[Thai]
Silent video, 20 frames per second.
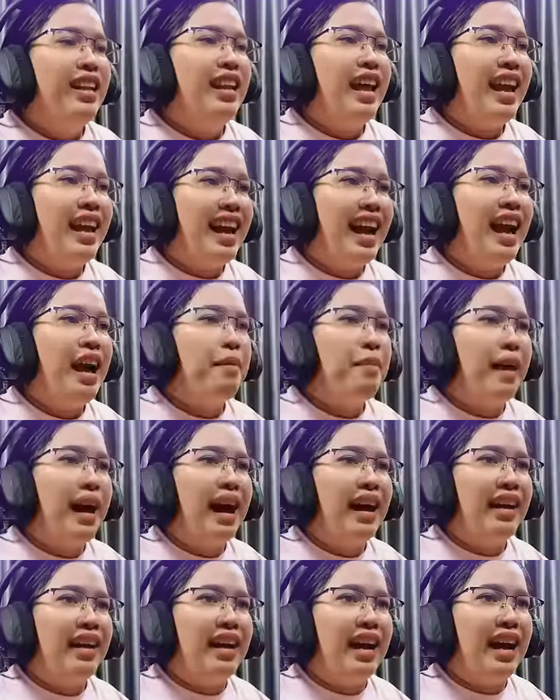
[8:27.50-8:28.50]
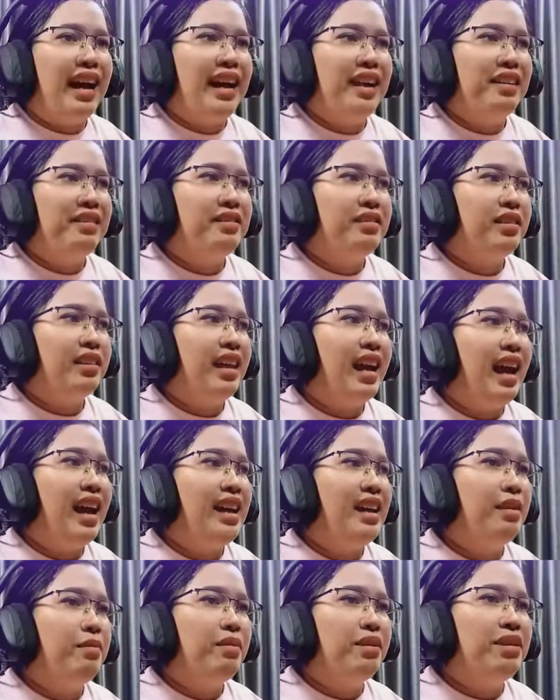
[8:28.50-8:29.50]
ได้ค่าผักค่ะค่า
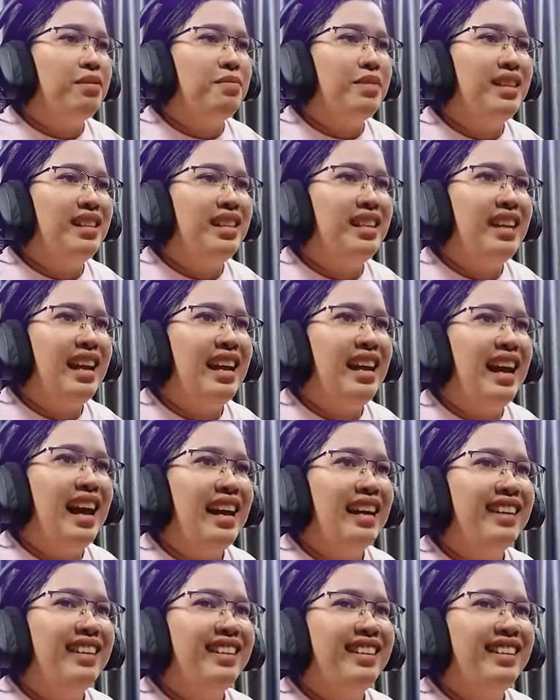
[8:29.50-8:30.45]
เห็ดมันจะมีที่ไหนล่ะ